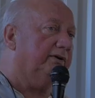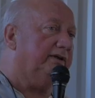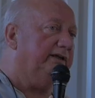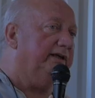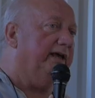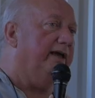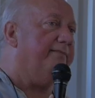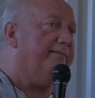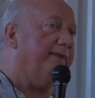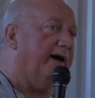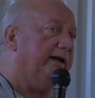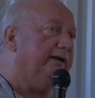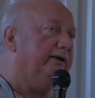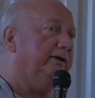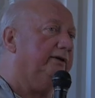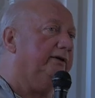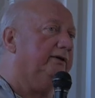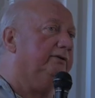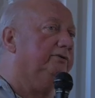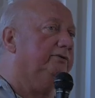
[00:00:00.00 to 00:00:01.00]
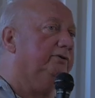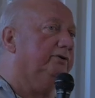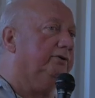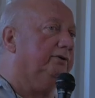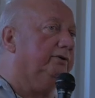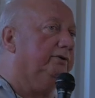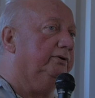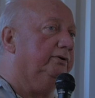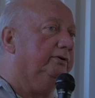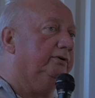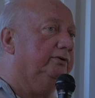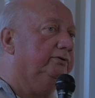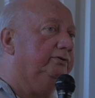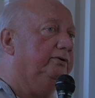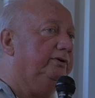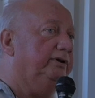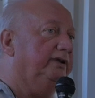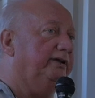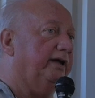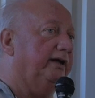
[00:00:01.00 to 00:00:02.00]
qui émane de,
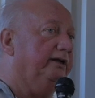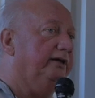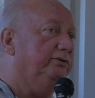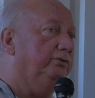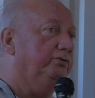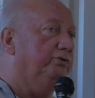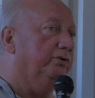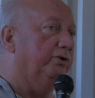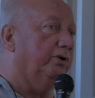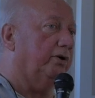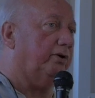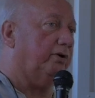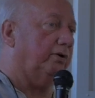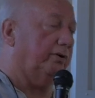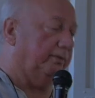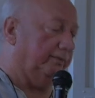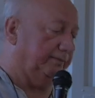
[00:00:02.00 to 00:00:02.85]
l'Italie du Nord.